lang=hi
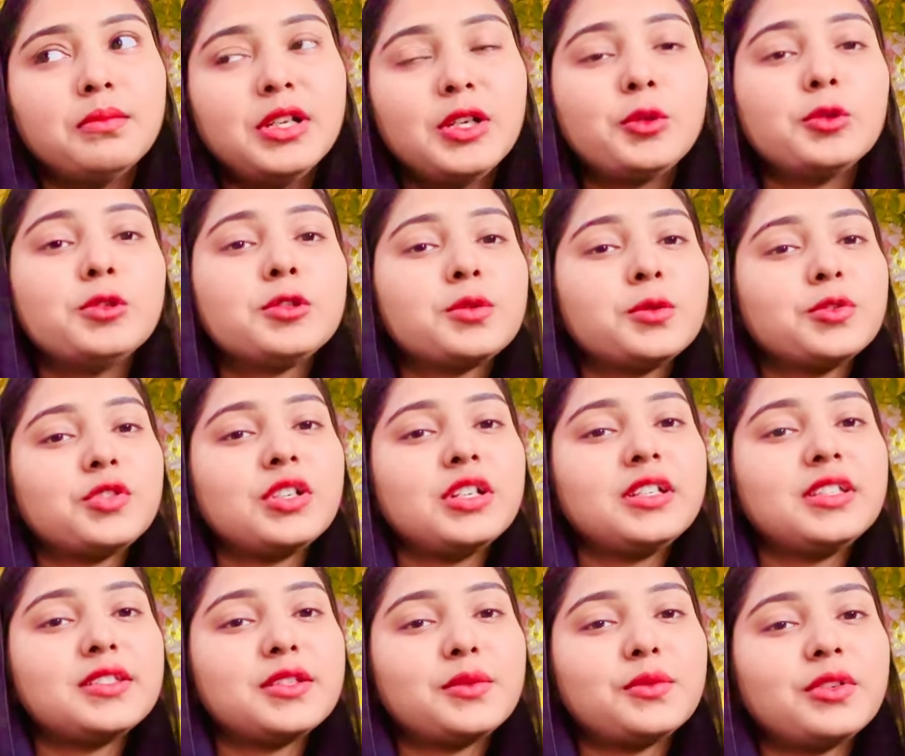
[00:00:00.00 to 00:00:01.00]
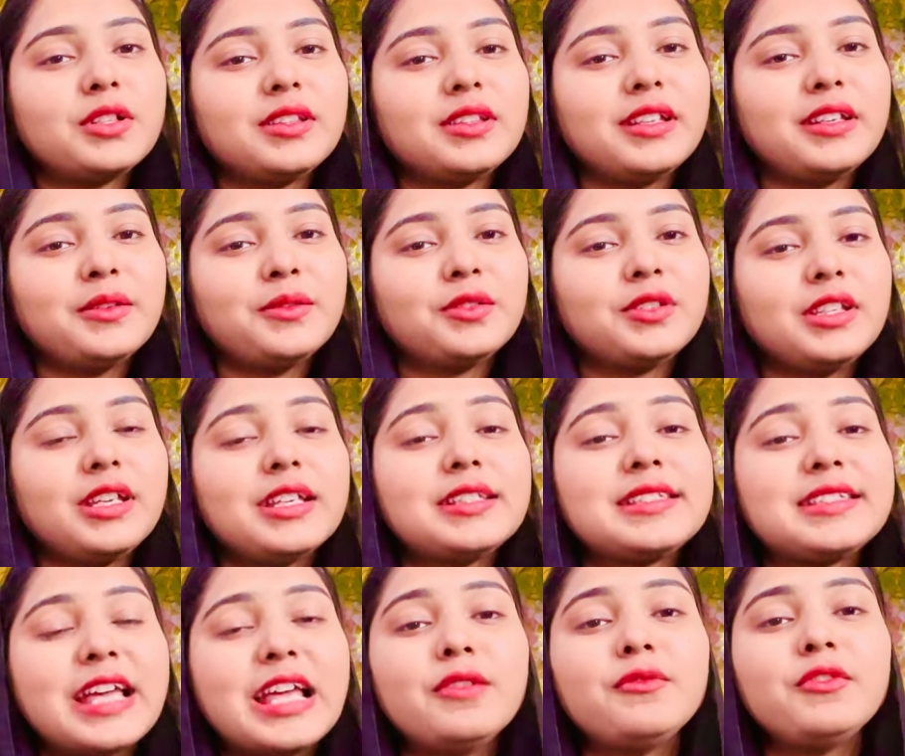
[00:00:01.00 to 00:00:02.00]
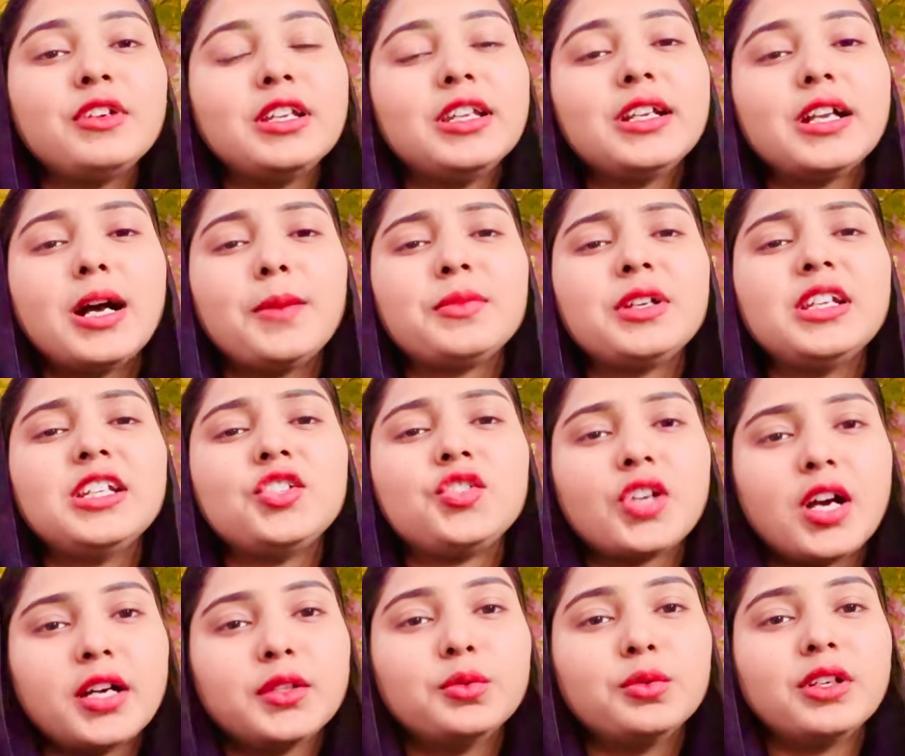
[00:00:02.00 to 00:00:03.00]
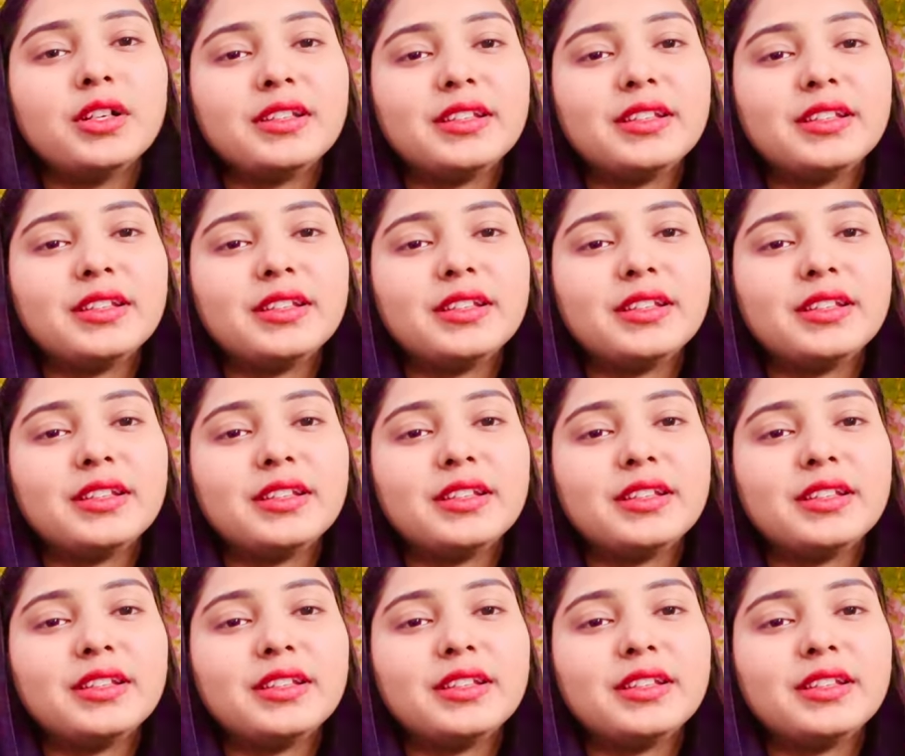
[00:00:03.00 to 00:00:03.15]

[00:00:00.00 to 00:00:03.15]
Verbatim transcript: बिल्कुल सोचने की जरूरत नहीं होती है सेल्फ हीलिंग आपके लिए जादू